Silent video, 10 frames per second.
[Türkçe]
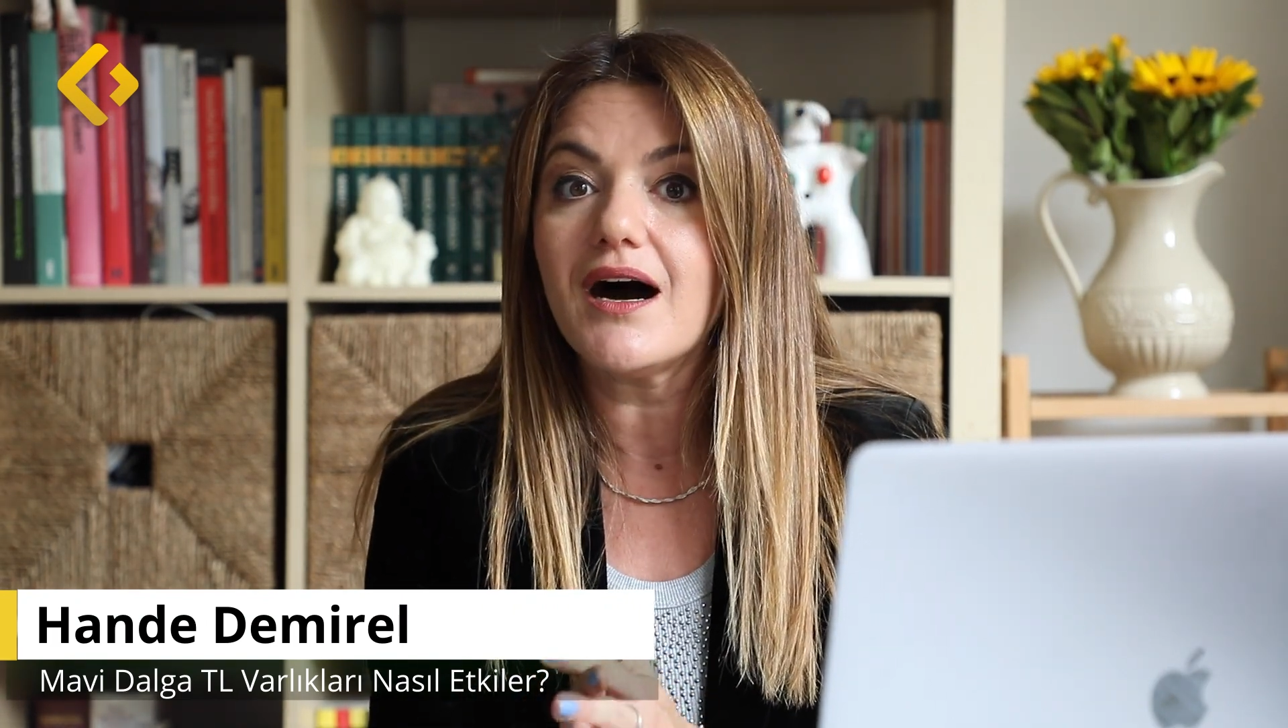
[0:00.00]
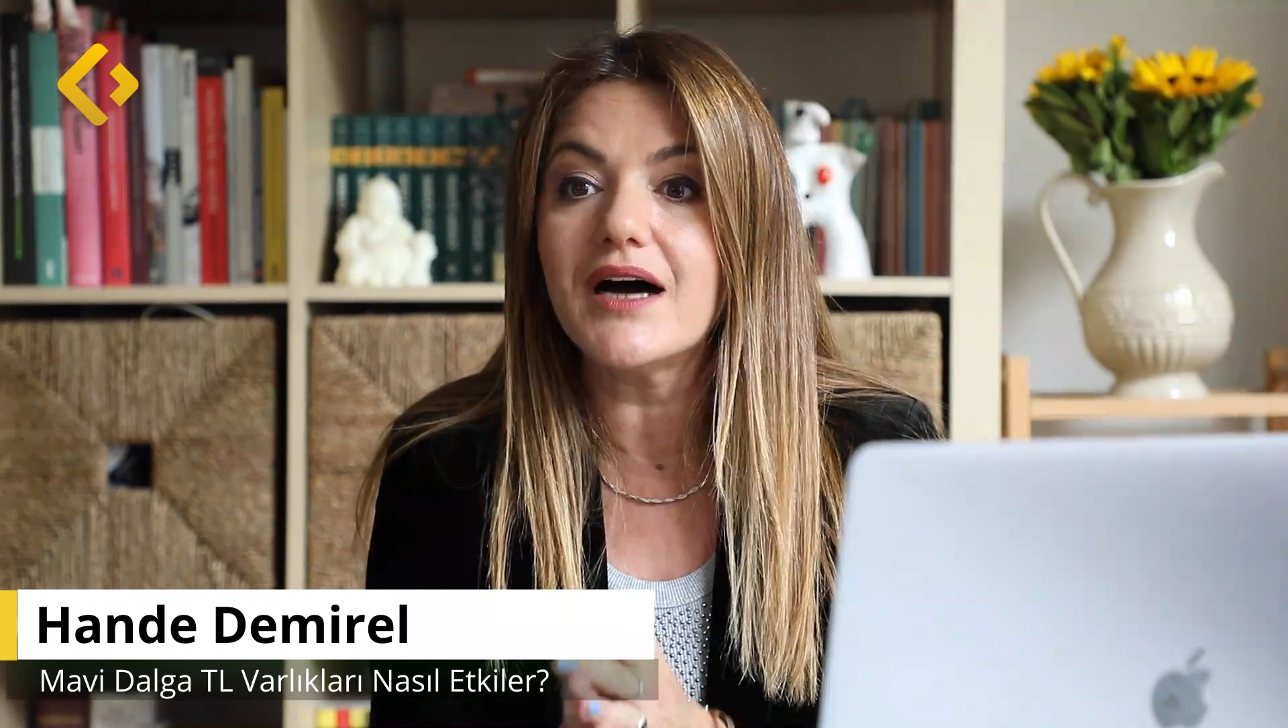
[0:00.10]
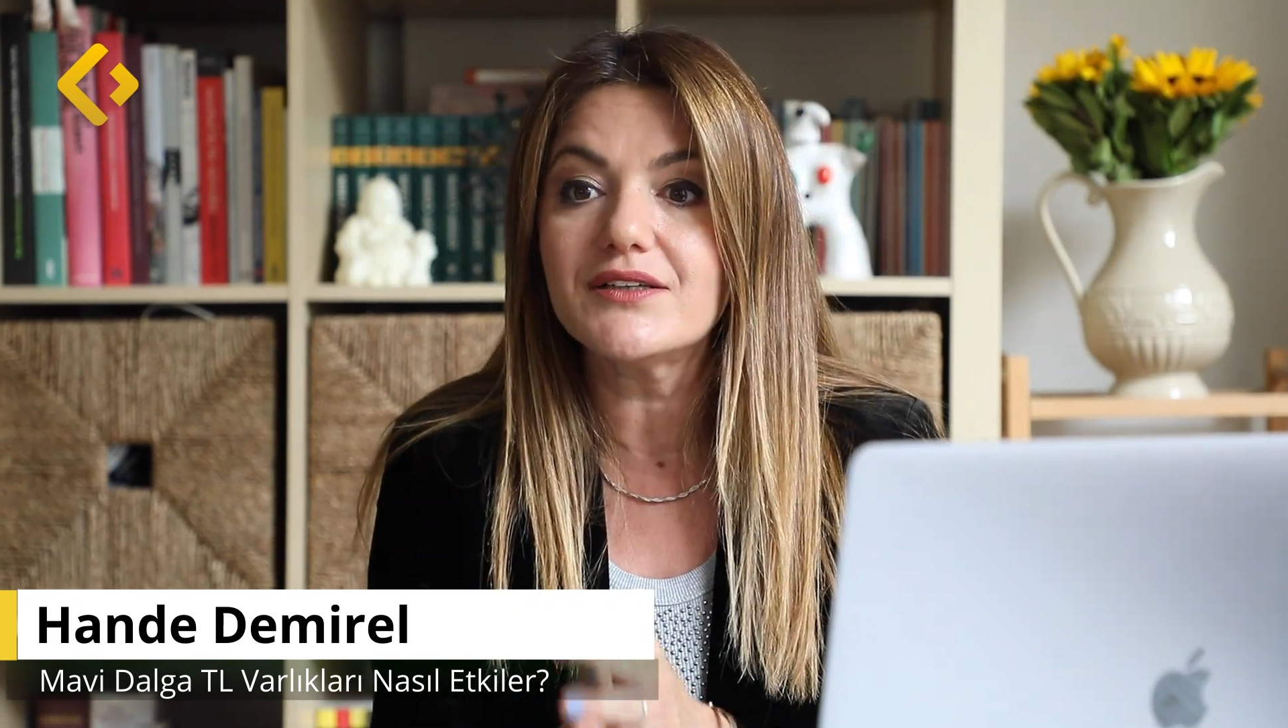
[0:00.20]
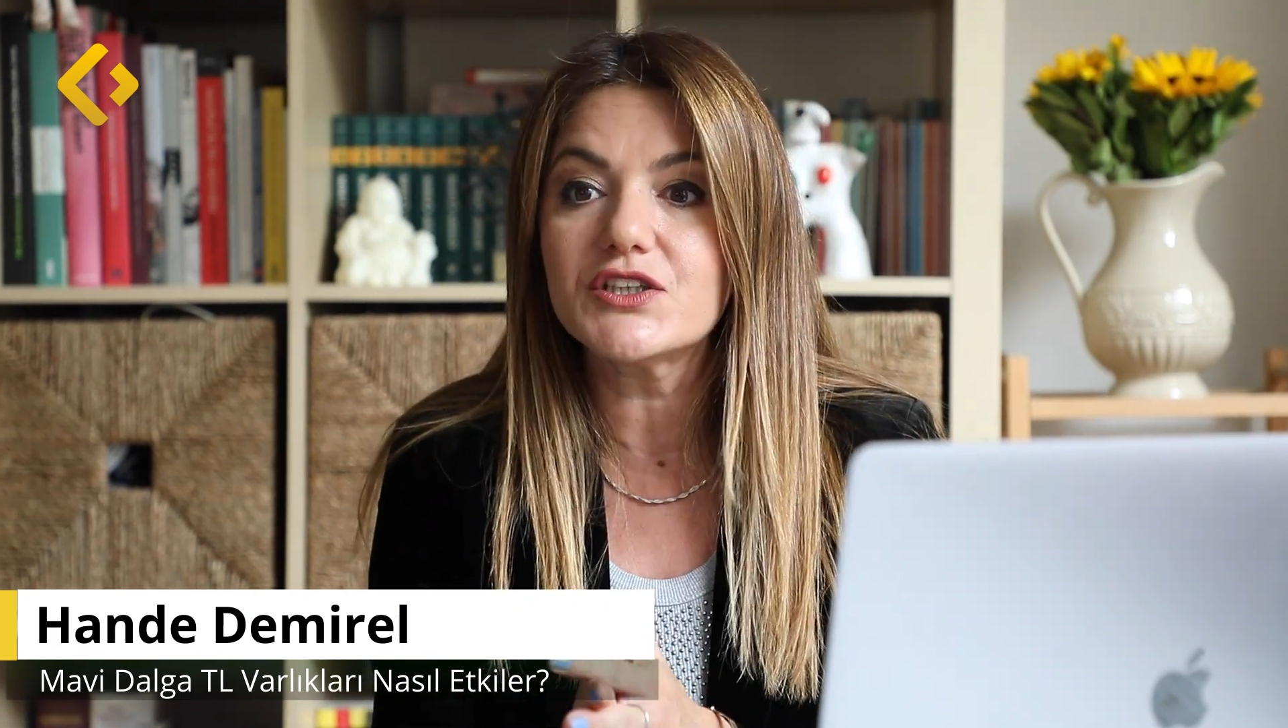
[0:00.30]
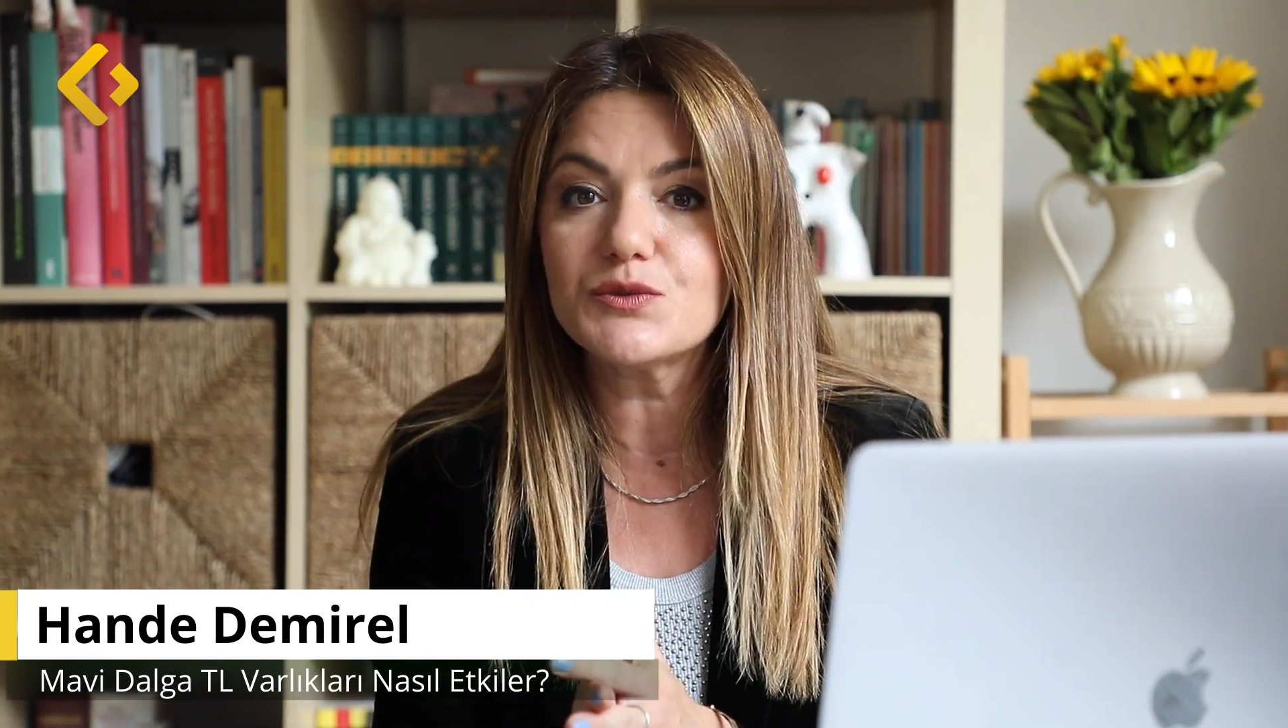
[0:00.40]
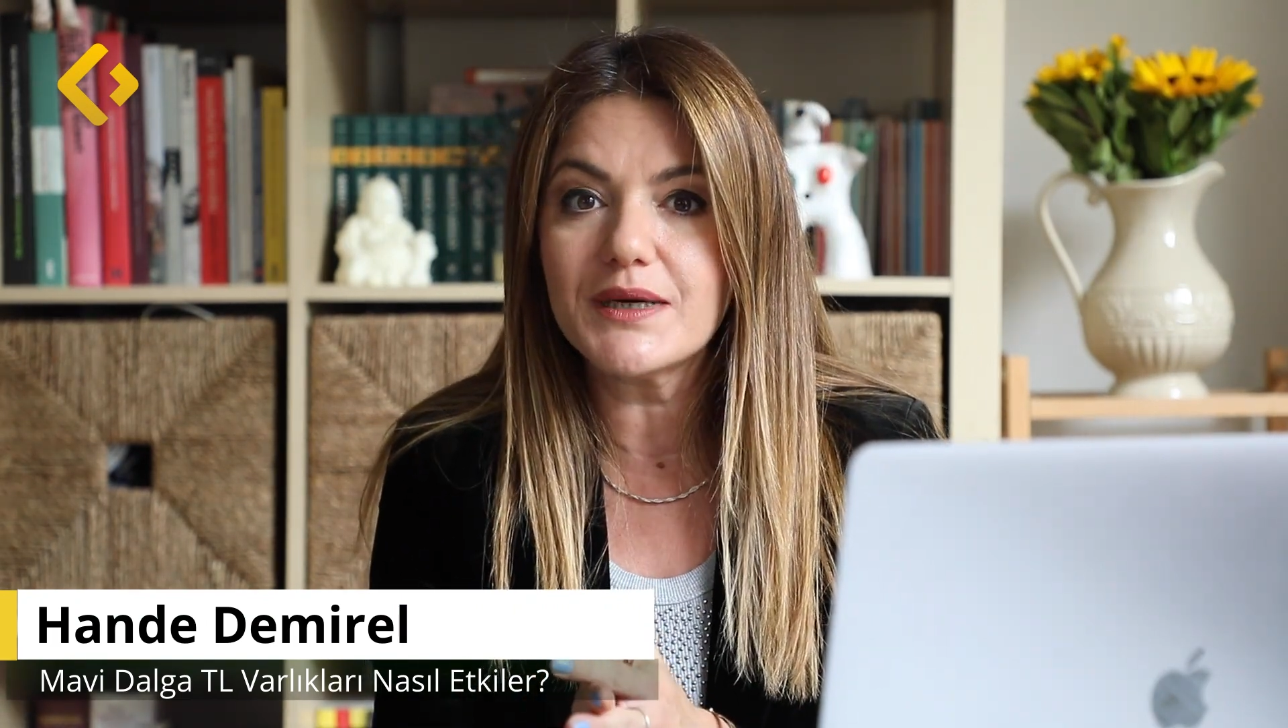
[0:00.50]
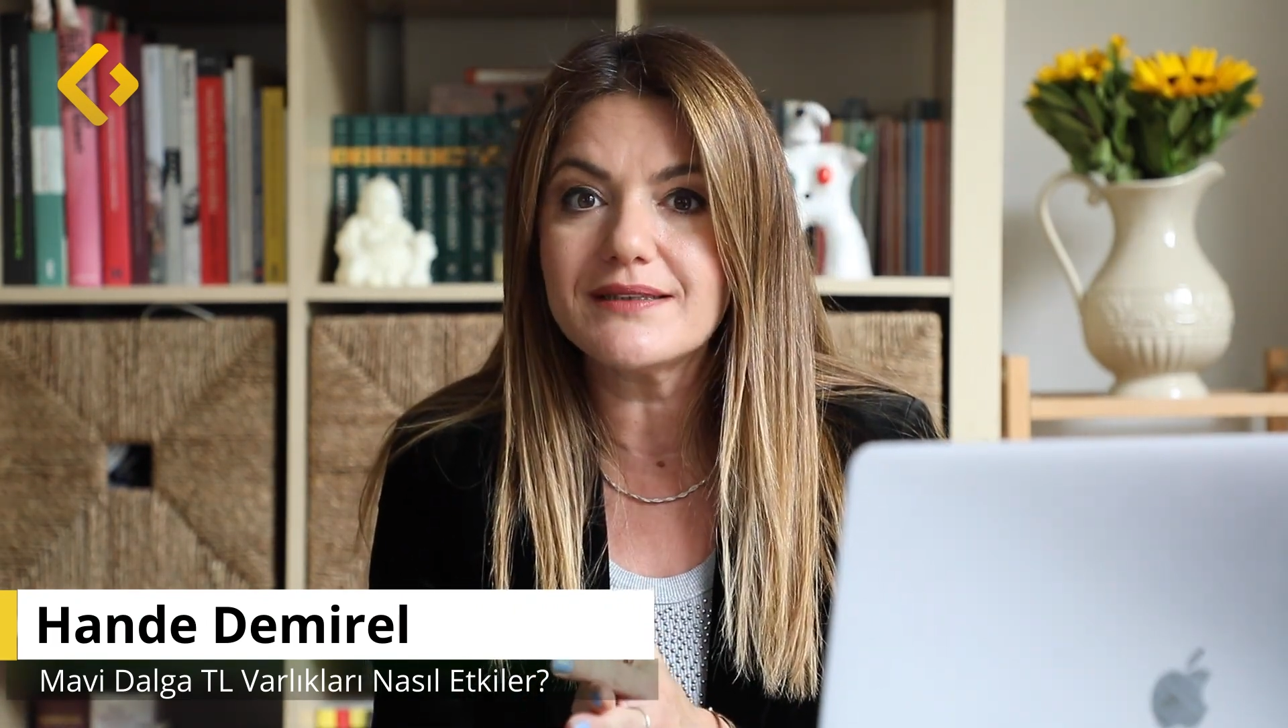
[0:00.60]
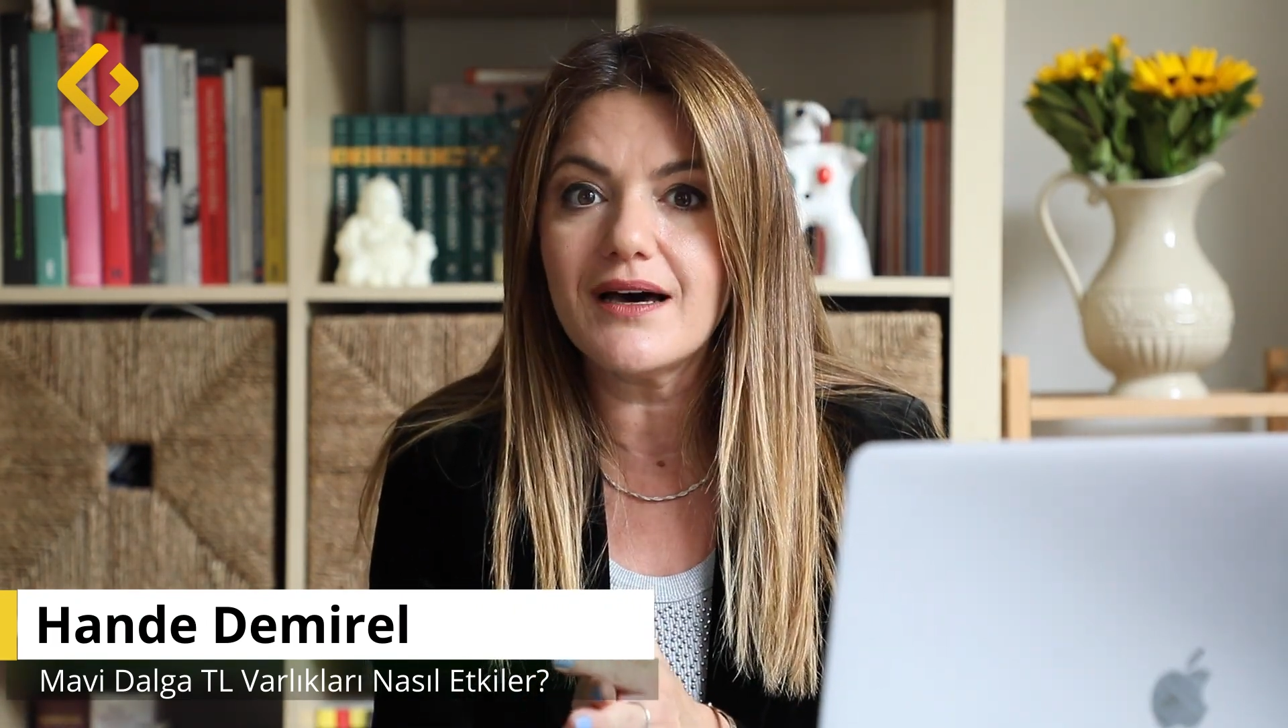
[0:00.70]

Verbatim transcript: ayrışma